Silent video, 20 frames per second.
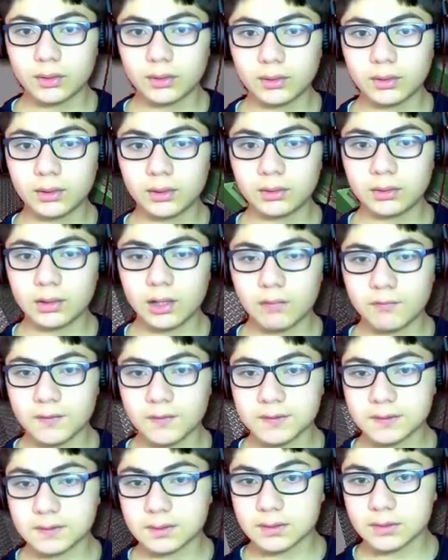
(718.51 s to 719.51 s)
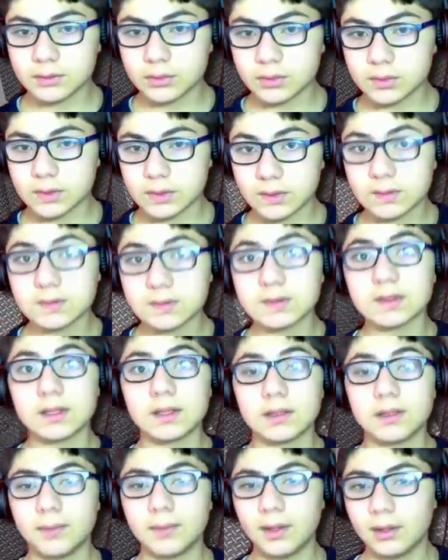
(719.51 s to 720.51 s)
Ee, daha fazlasını istiyorsanız
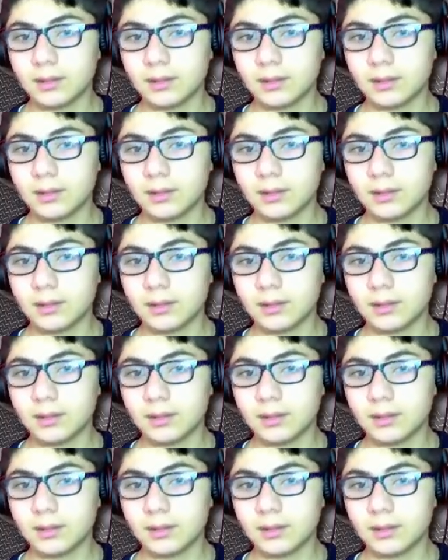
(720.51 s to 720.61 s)
e,